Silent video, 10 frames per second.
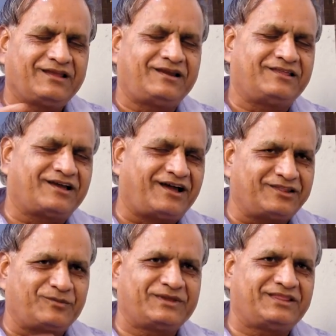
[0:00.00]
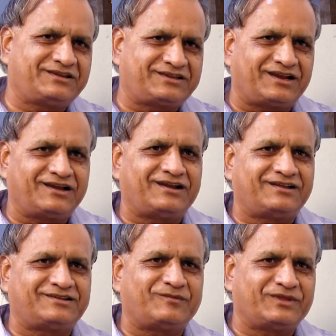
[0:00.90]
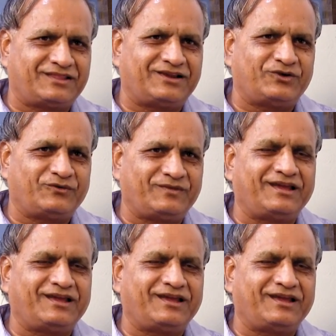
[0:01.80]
లేదా ఆంధ్రప్రదేశ్ తెలంగాణ సంబంధాలు